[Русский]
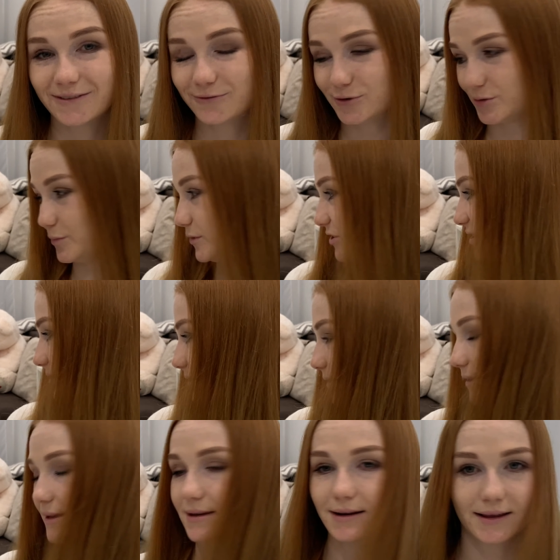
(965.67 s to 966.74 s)
Вот, мы чисто
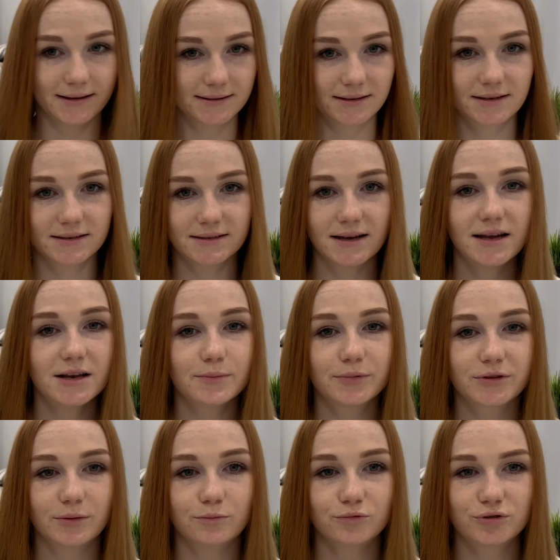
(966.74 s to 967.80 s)
Лерке заказали,
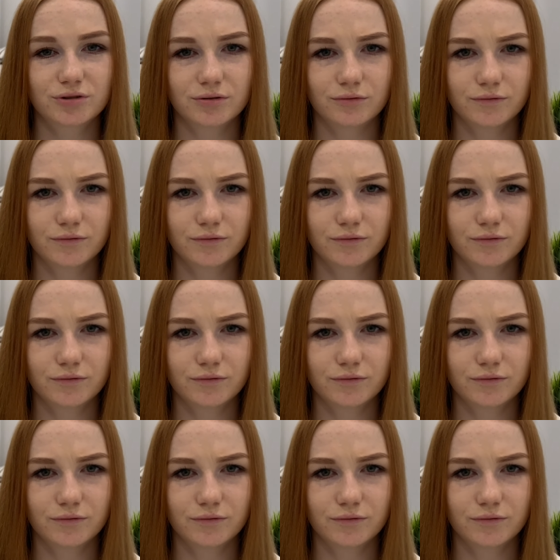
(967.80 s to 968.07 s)
потому что,